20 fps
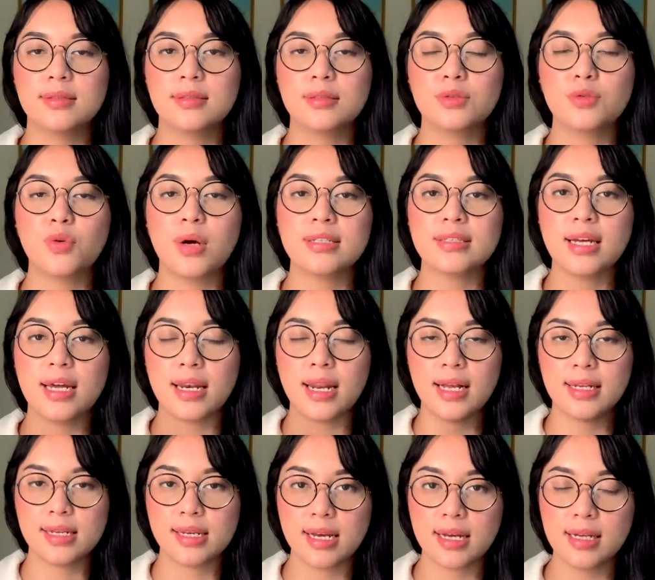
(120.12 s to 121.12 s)

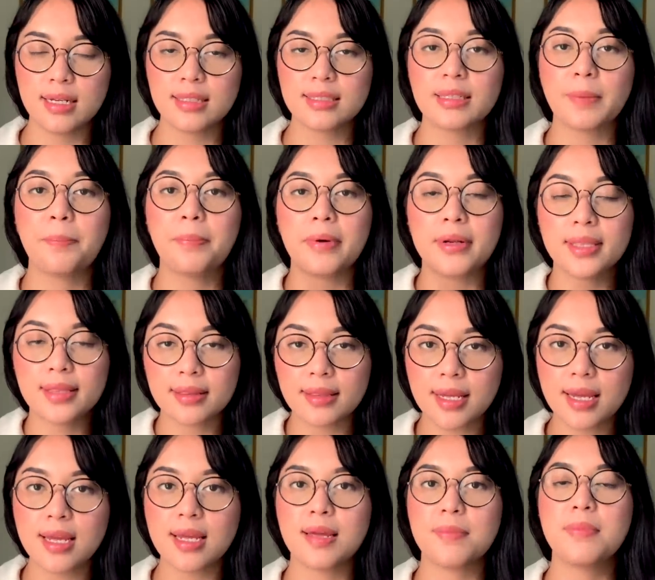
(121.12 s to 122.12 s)
suasananya
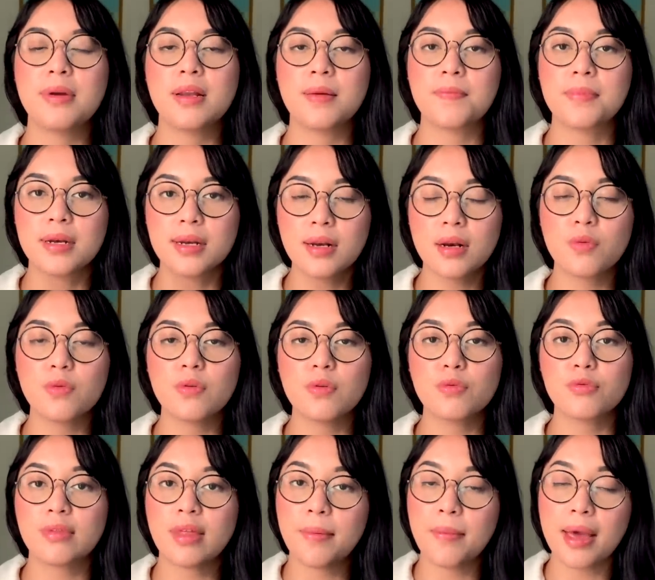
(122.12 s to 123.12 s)
seperti
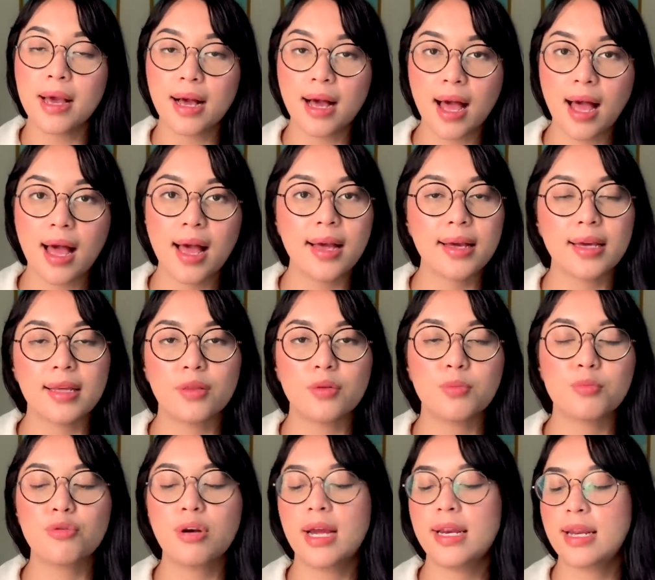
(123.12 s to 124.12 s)
bener-bener UTBK
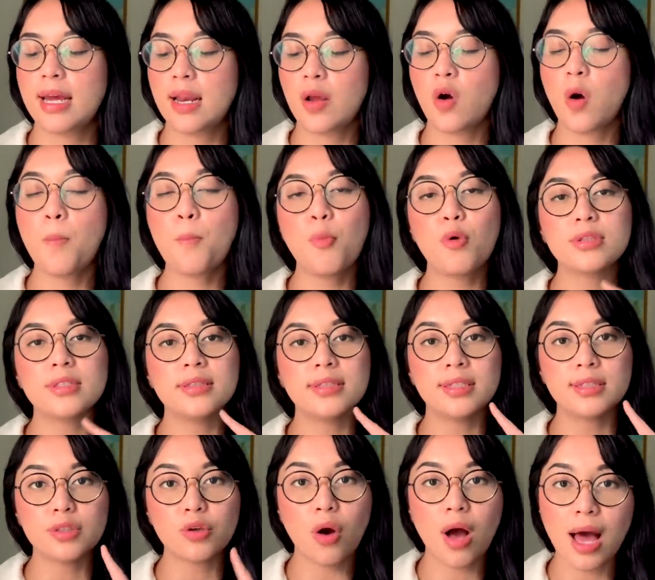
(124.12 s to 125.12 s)
gitu. Mulai dari
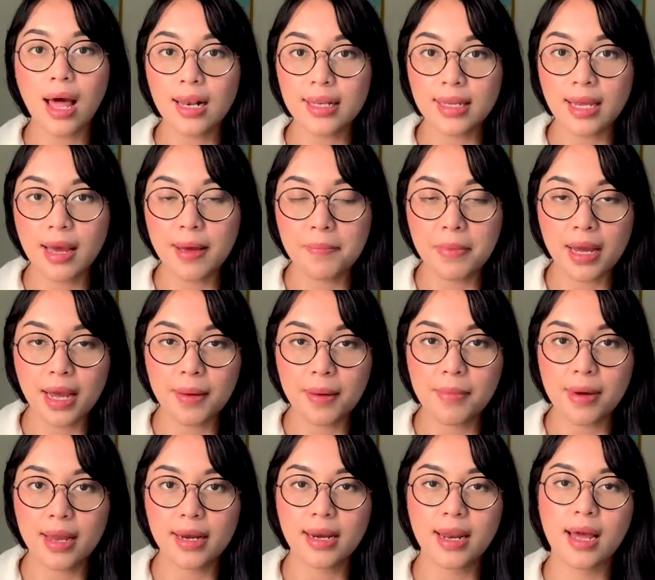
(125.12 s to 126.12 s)
komposisi soalnya
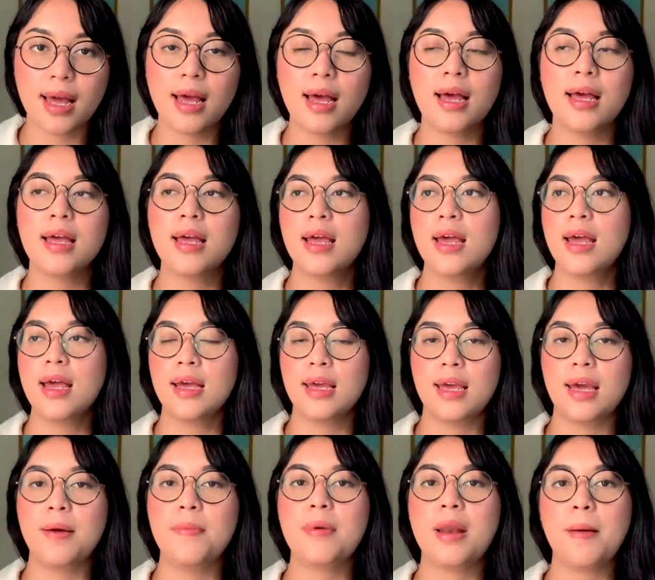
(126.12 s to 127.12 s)
bagaimana,
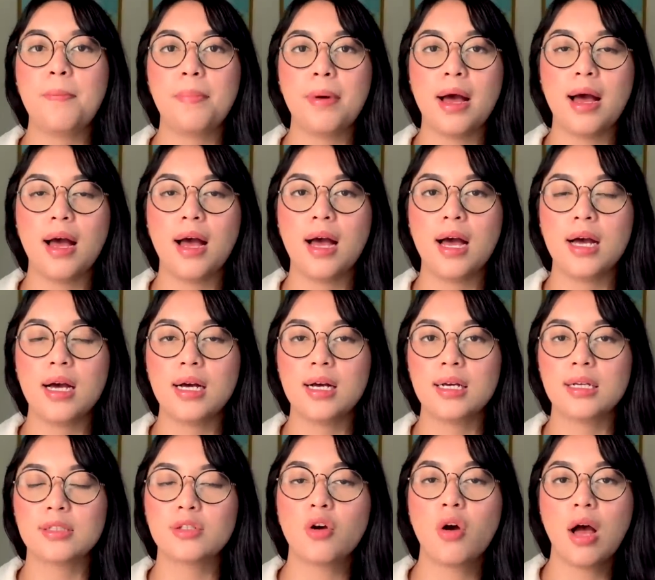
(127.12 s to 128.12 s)
ya berapa
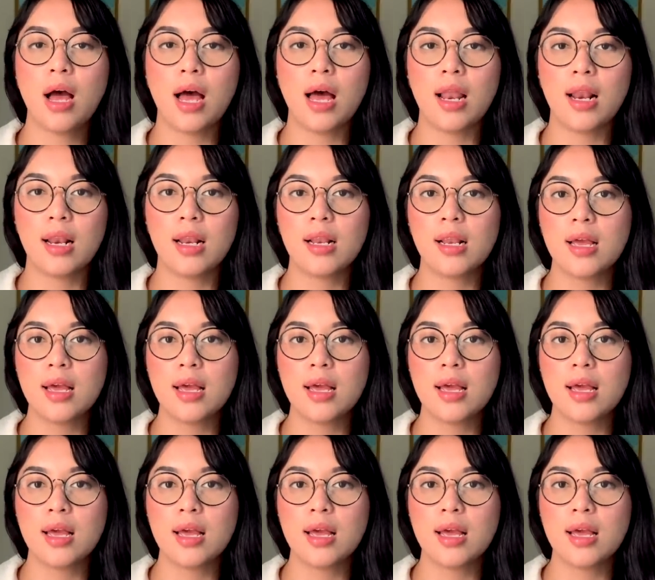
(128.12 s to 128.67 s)
uh, soal